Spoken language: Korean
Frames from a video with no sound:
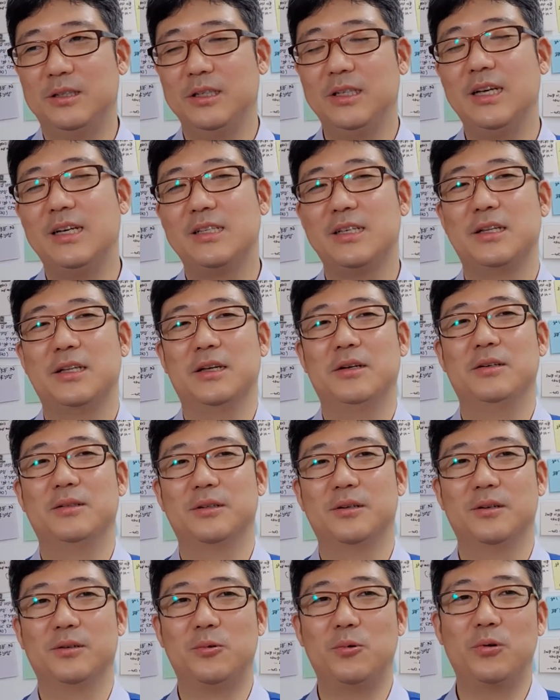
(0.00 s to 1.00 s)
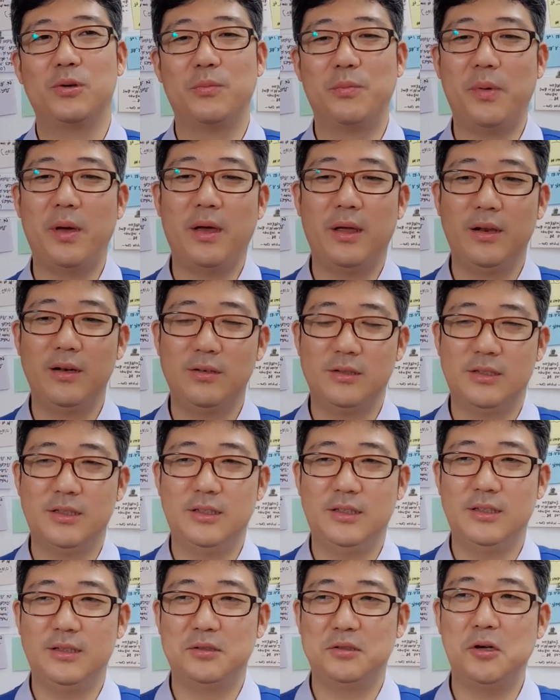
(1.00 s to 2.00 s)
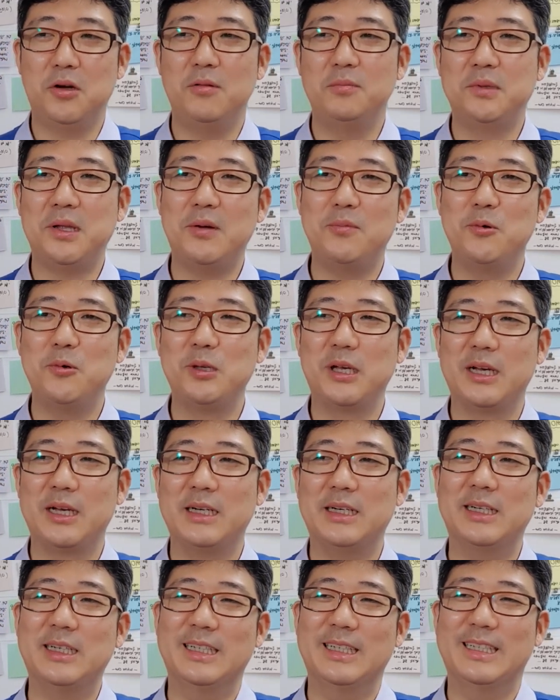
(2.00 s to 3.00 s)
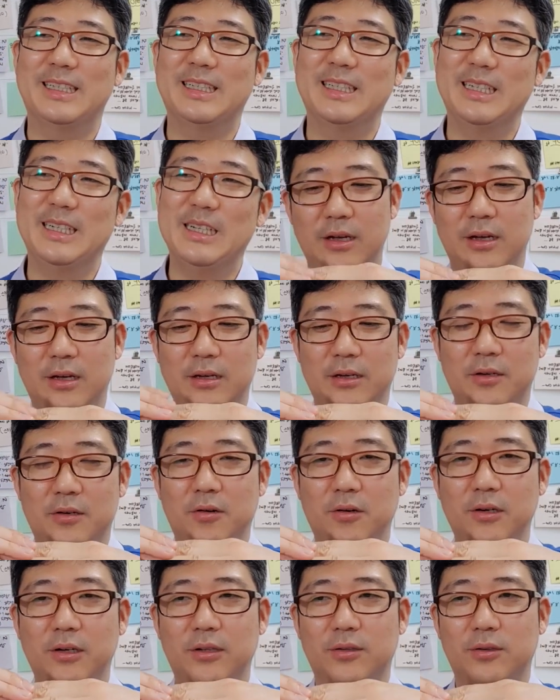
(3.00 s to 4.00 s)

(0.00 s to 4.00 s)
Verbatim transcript: 신기하잖아요. 그런 고깃배를 처음 타보니까 여기